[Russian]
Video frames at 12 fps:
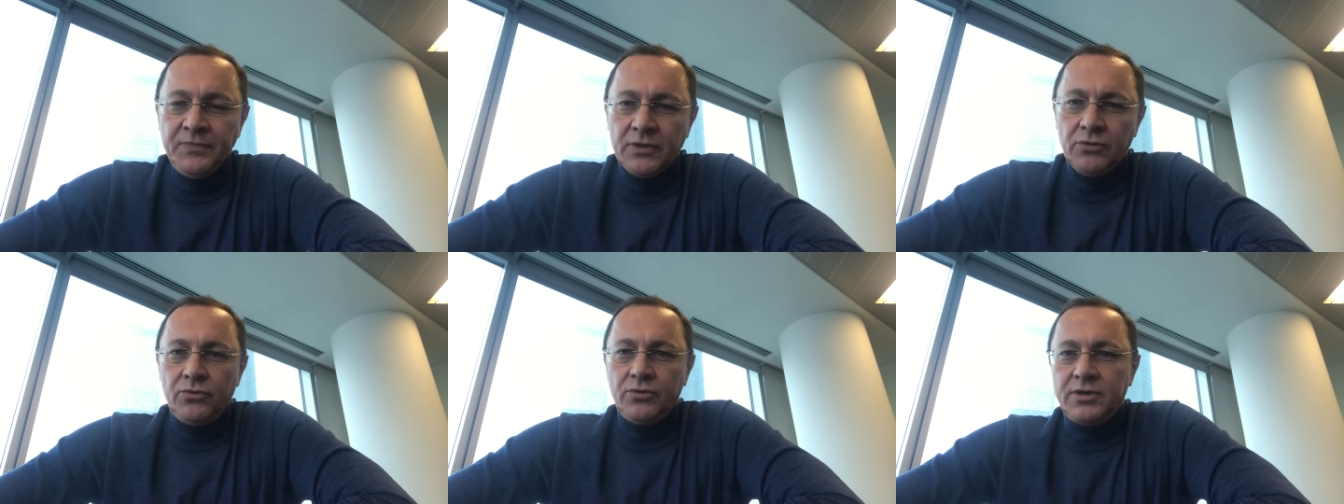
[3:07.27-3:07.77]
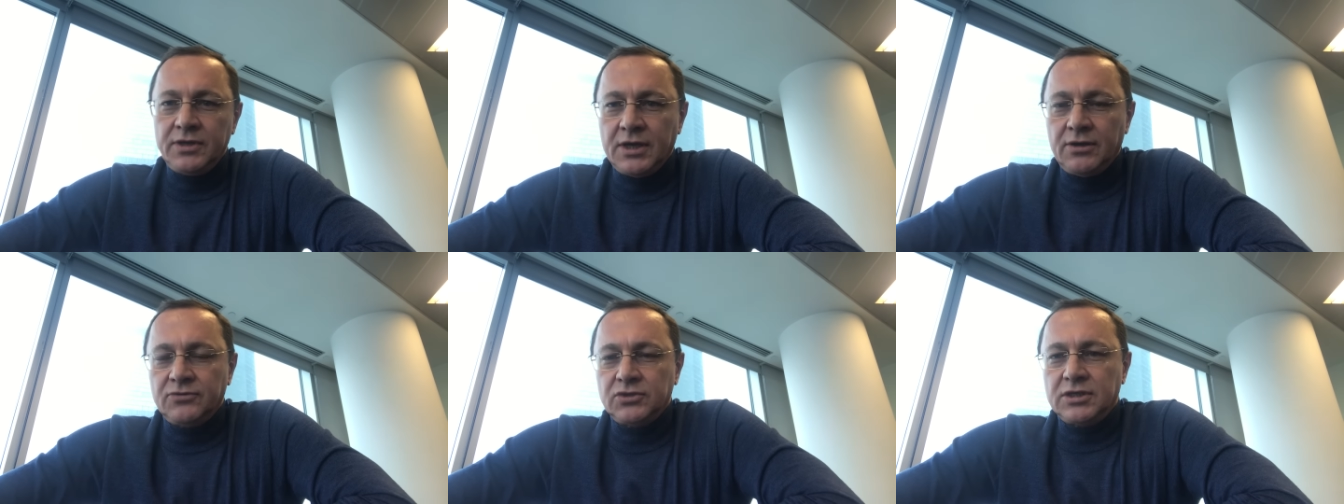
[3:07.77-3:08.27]
Ну и я
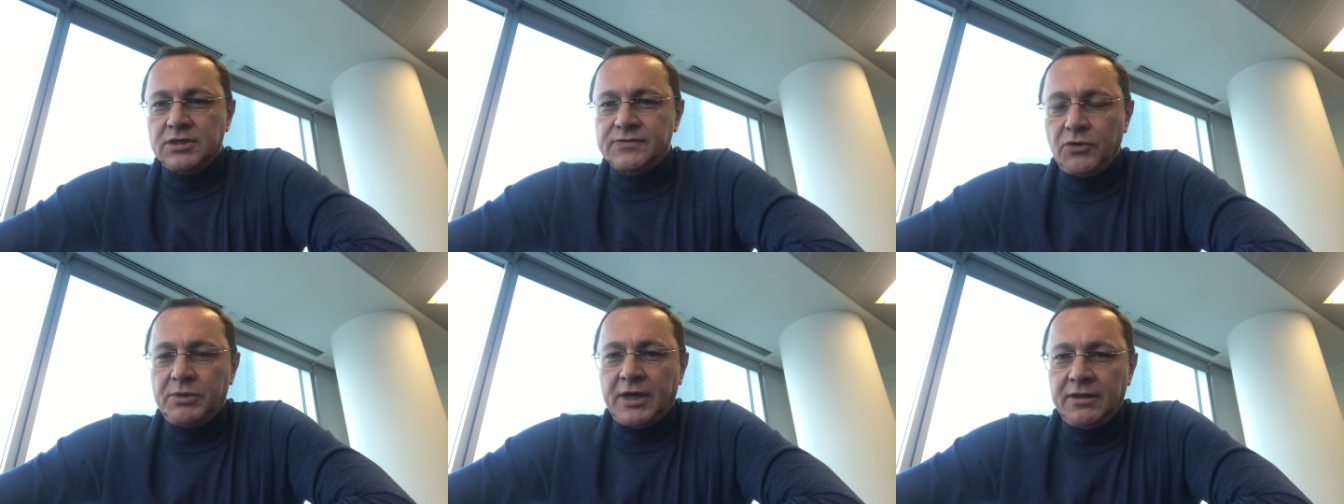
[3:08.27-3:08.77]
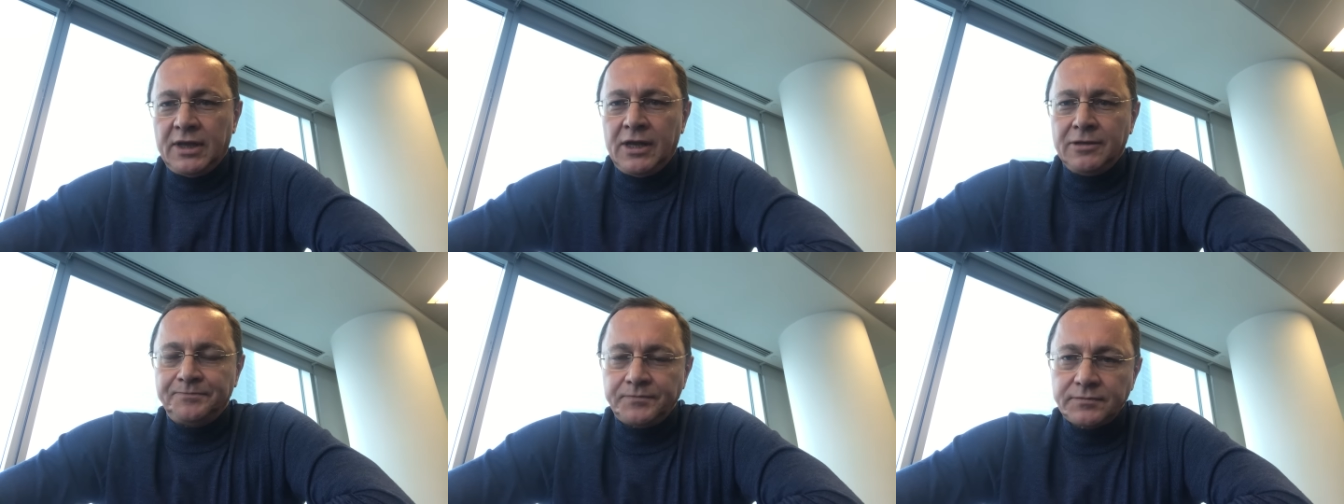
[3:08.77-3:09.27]
вот на своем канале